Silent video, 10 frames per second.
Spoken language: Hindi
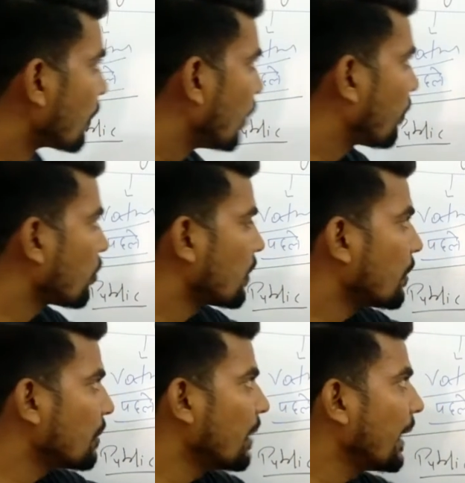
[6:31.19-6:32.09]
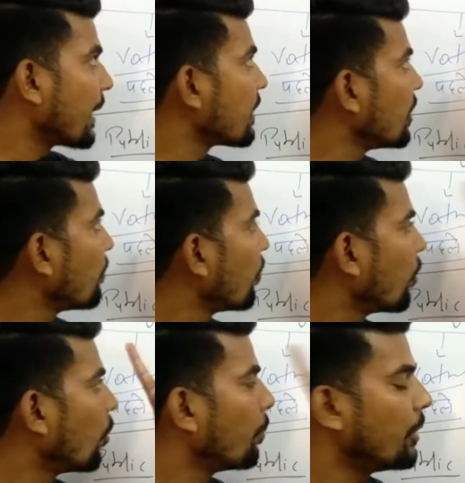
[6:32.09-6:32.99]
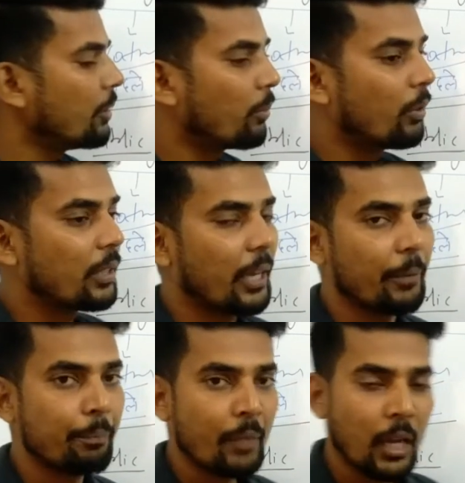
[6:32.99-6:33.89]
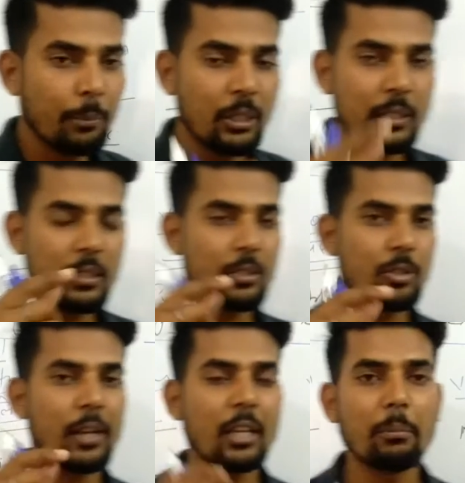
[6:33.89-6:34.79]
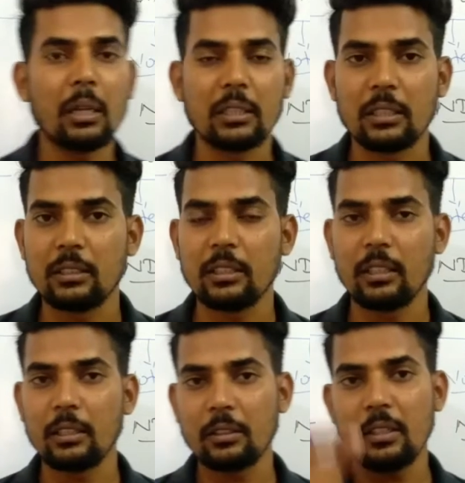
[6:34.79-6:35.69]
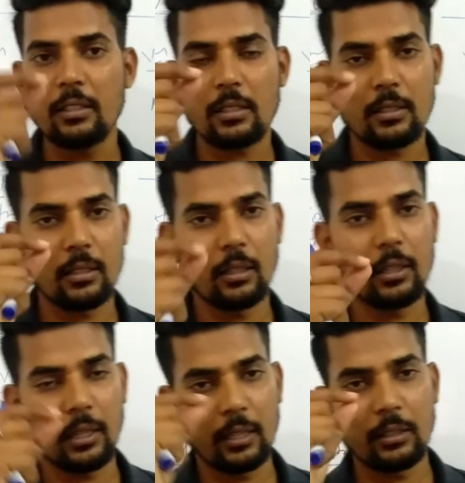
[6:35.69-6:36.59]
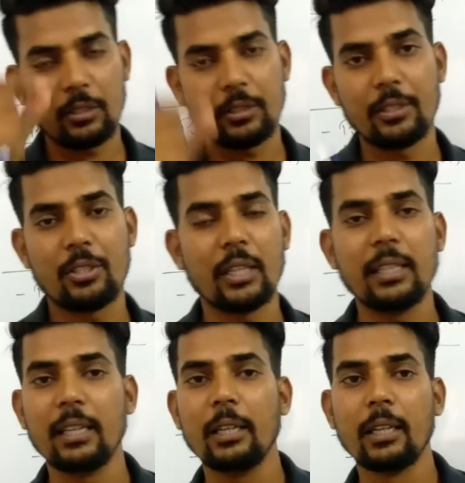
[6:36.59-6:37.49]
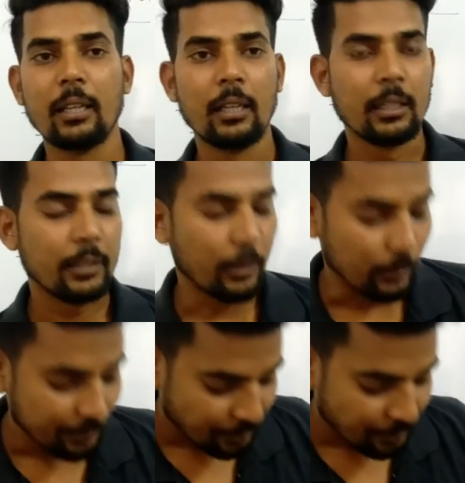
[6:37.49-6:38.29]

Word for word: तो आपको समझ में आया एग्जिट पोल ओपिनियन पोल क्या है अब इनकी सच्चाई की बात करते हैं कि कितने इसके स... अंदर सच्चाई है देखो